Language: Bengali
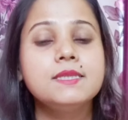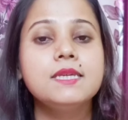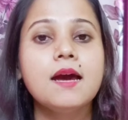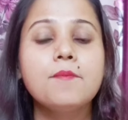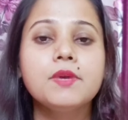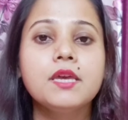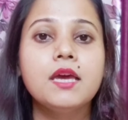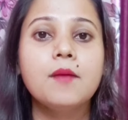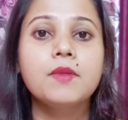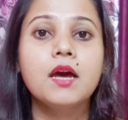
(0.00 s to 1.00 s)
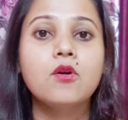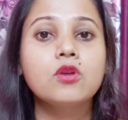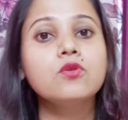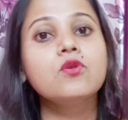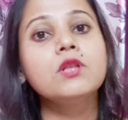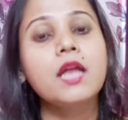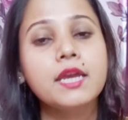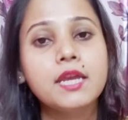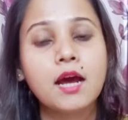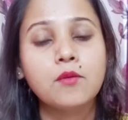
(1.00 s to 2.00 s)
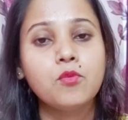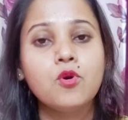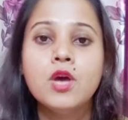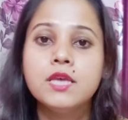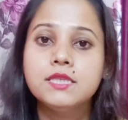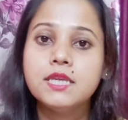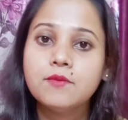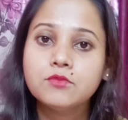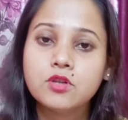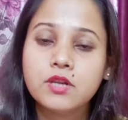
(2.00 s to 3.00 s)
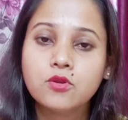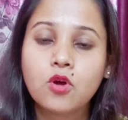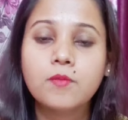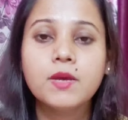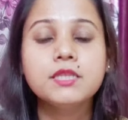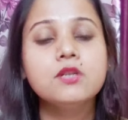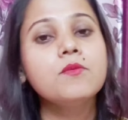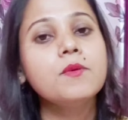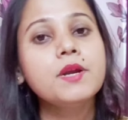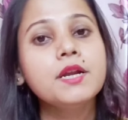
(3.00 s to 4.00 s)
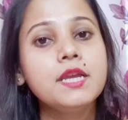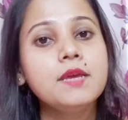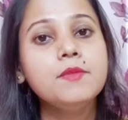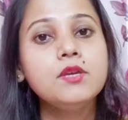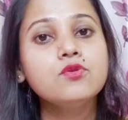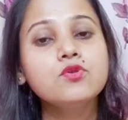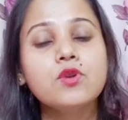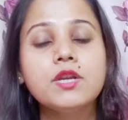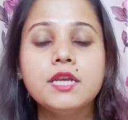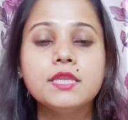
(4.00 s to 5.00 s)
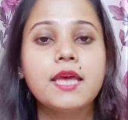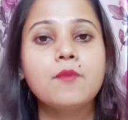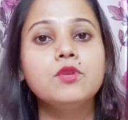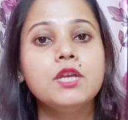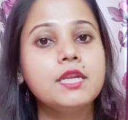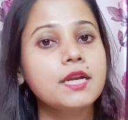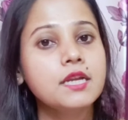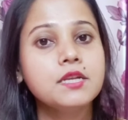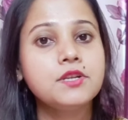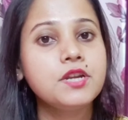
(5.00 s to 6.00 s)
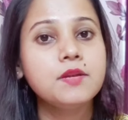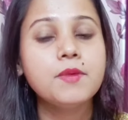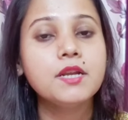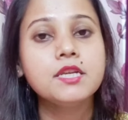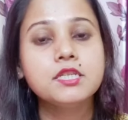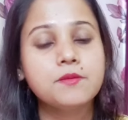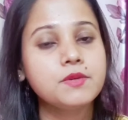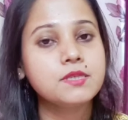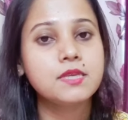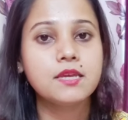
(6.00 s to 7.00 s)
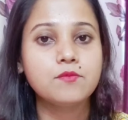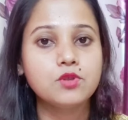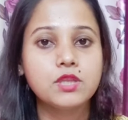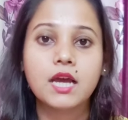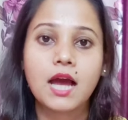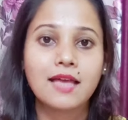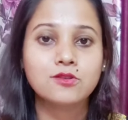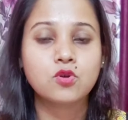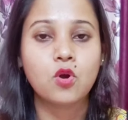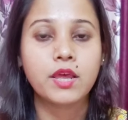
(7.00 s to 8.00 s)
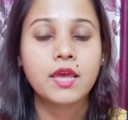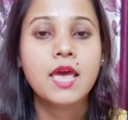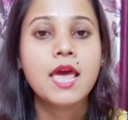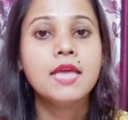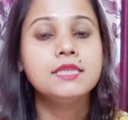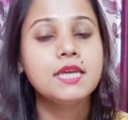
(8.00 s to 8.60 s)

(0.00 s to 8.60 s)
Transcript: যে সিরাম কি আমরা কতক্ষণ লাগিয়ে রাখবো সিরাম নর্মাল যেরকম আমরা ক্রিম ইউজ করি ঠিক তেমনই এটা একটা ট্রিটমেন্ট হিসাবে স্কিনের মধ্যে কাজ করে